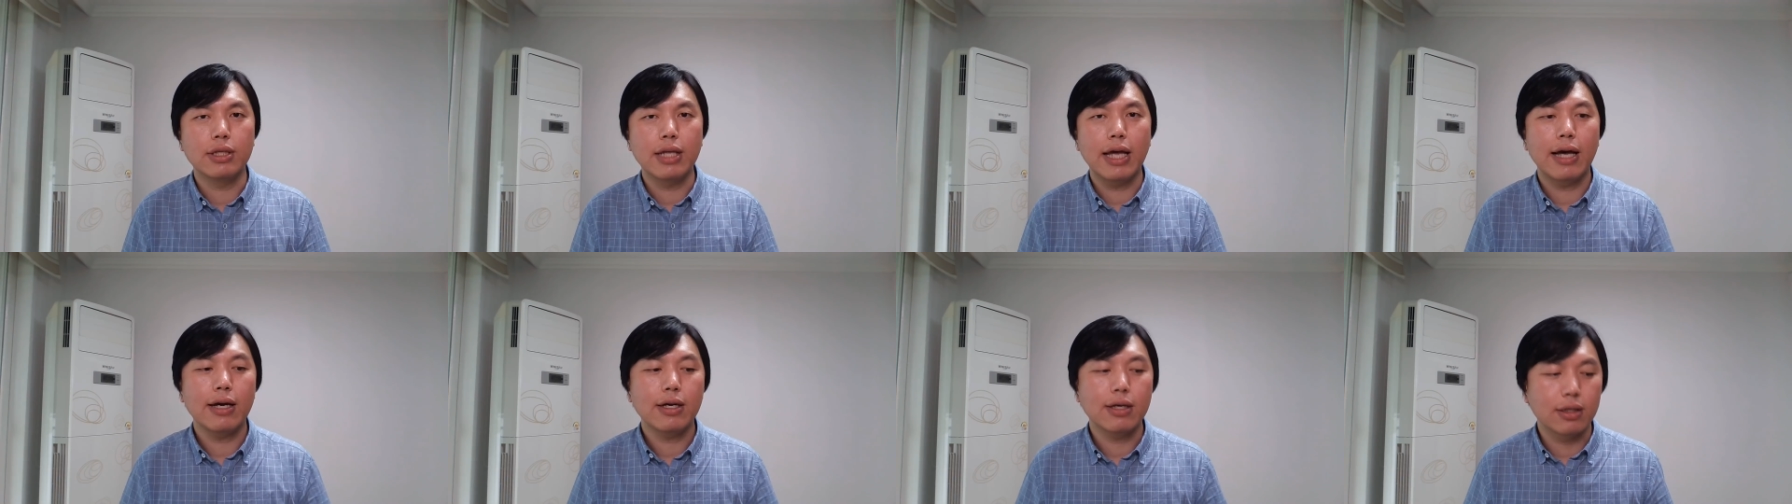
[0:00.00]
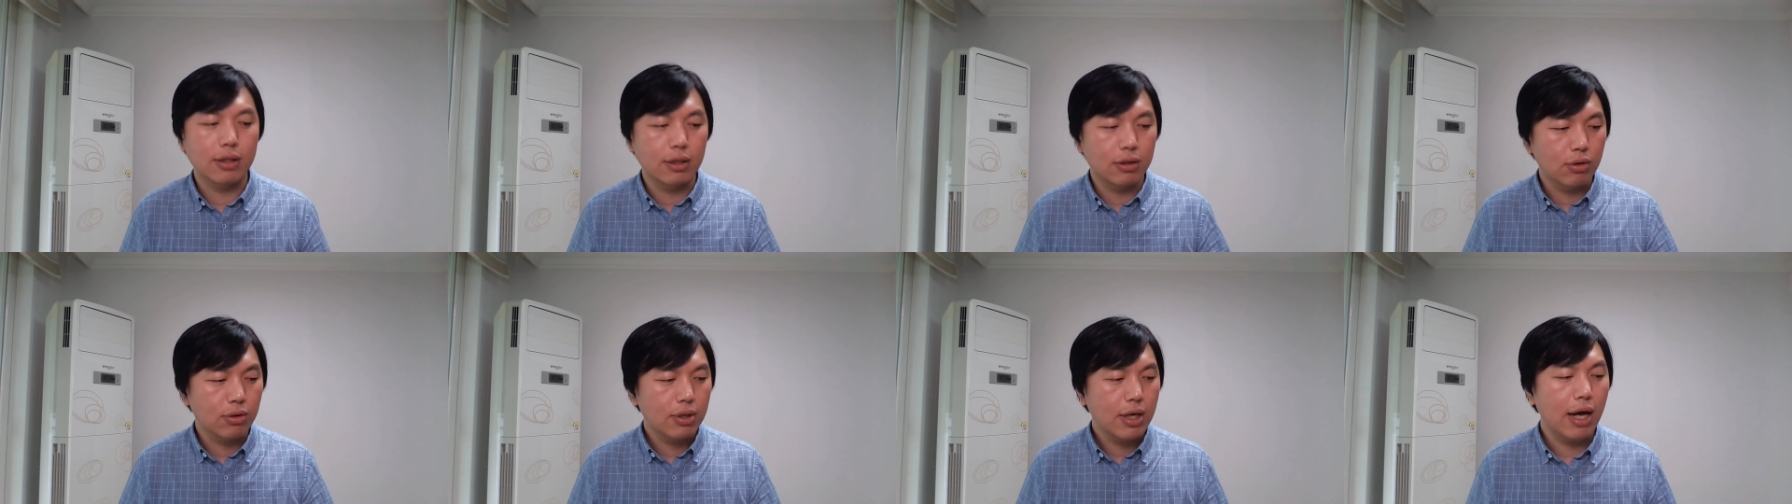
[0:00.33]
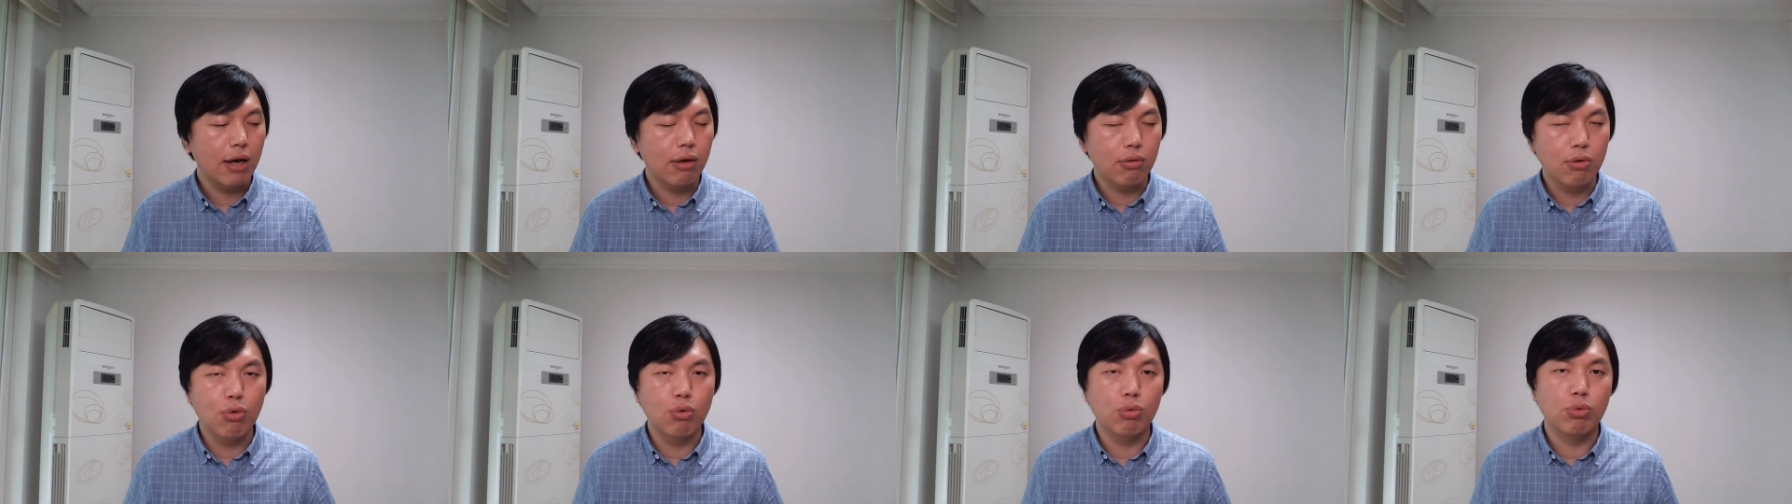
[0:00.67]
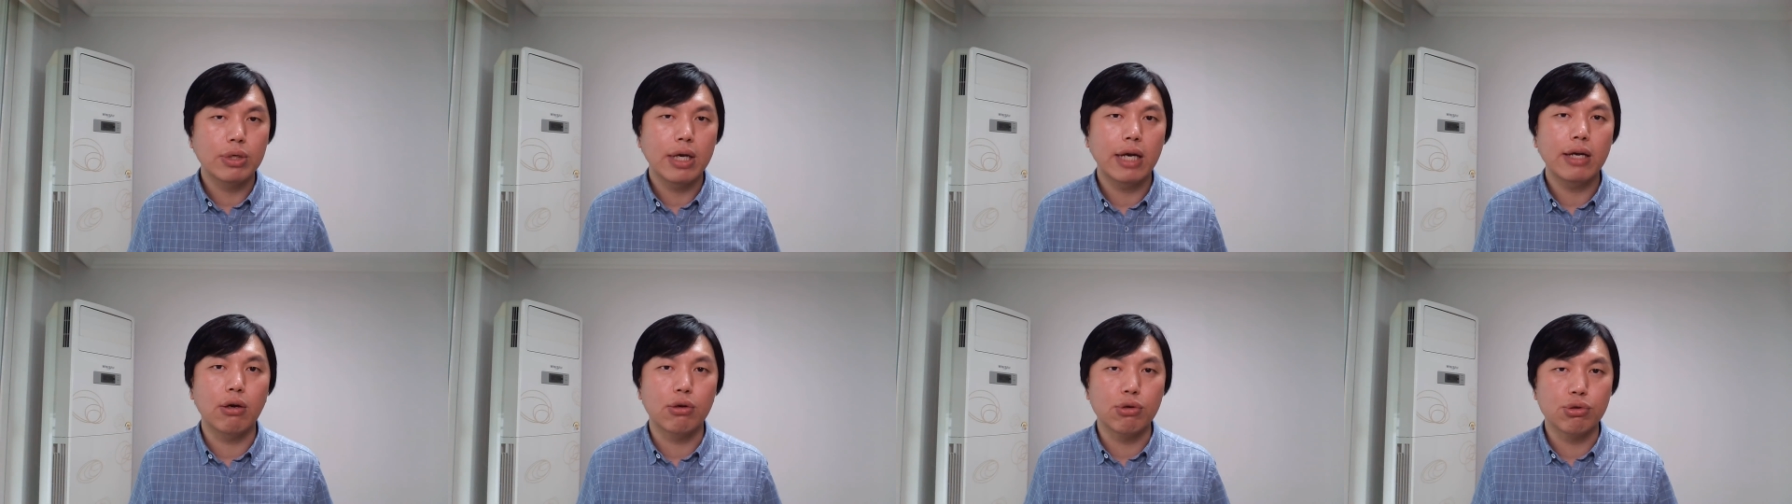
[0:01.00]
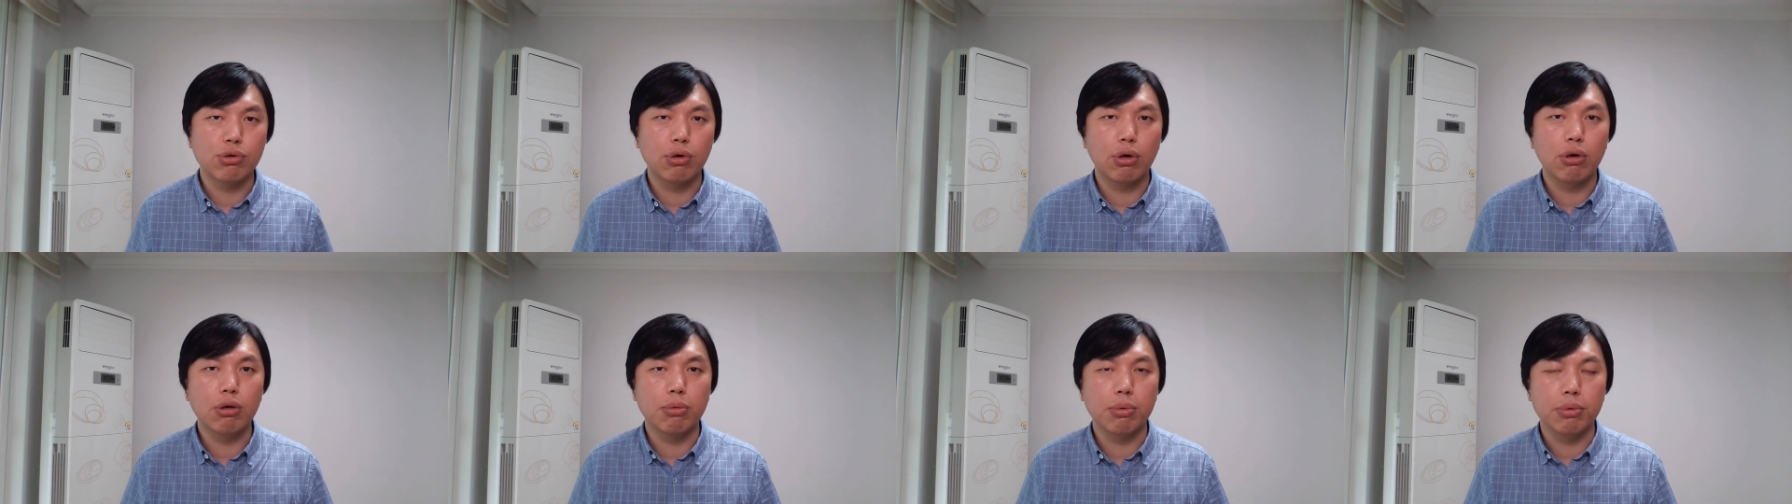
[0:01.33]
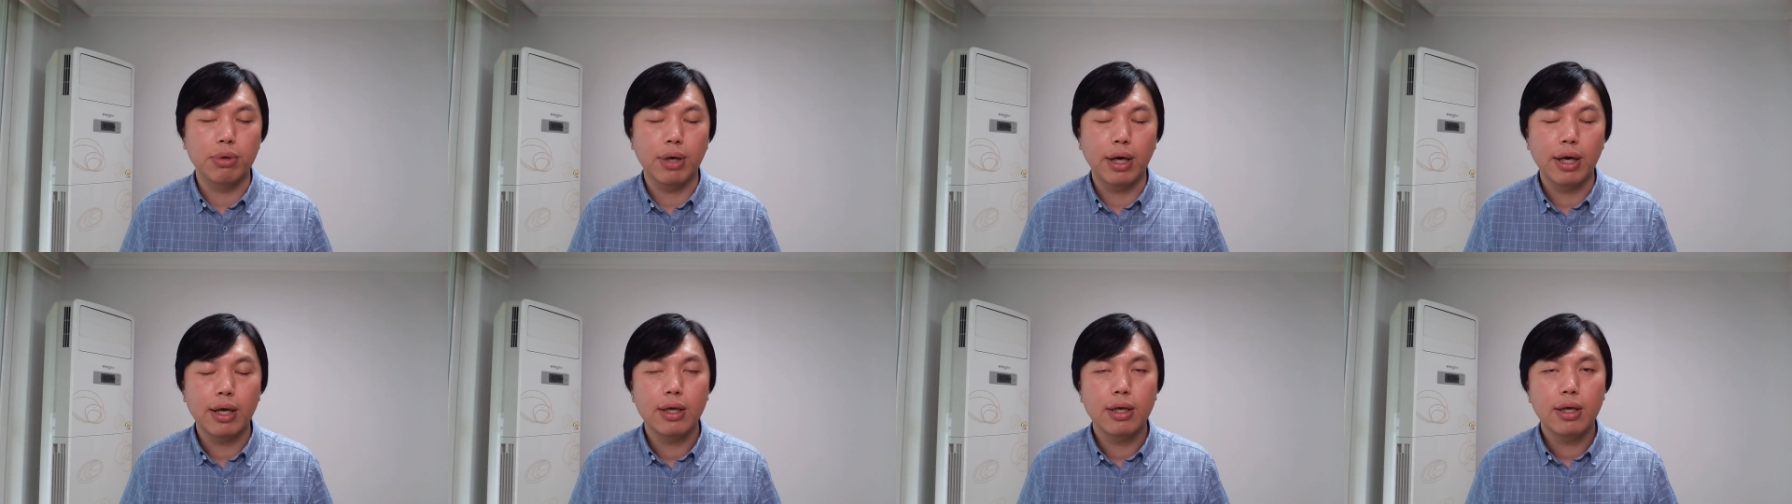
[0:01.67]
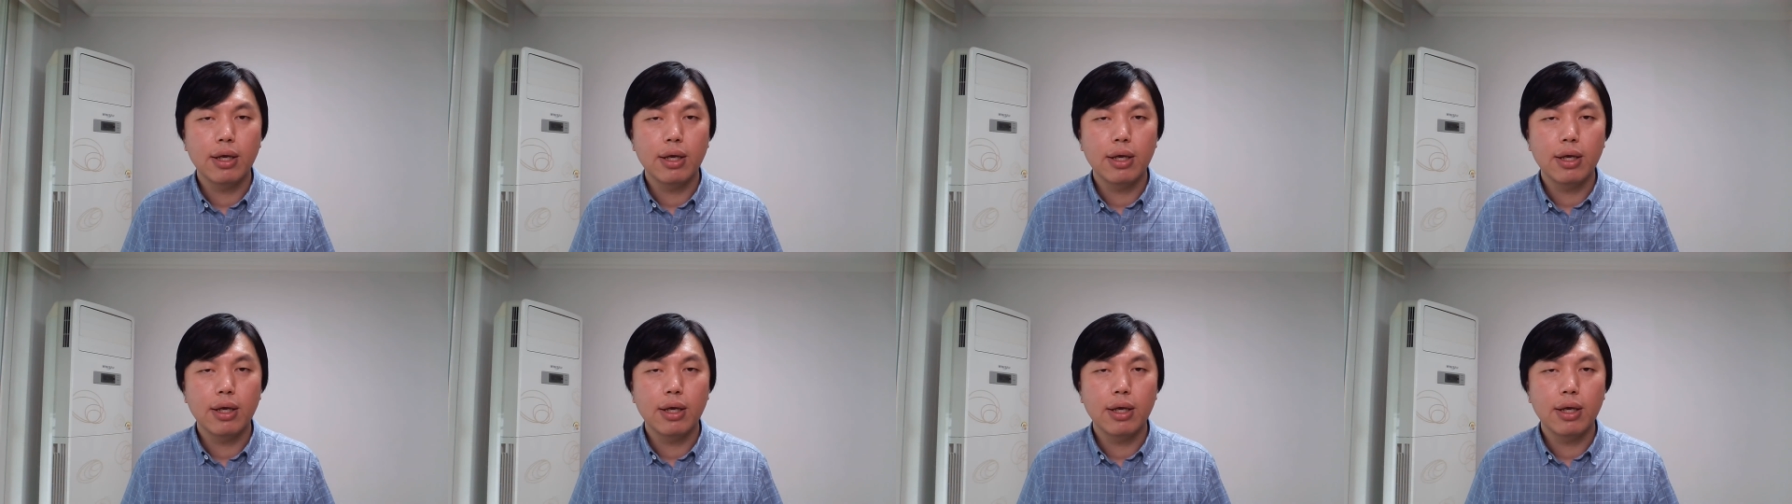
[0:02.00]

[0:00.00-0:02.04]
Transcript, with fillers: 大家可能都看过武侠小说，对不对？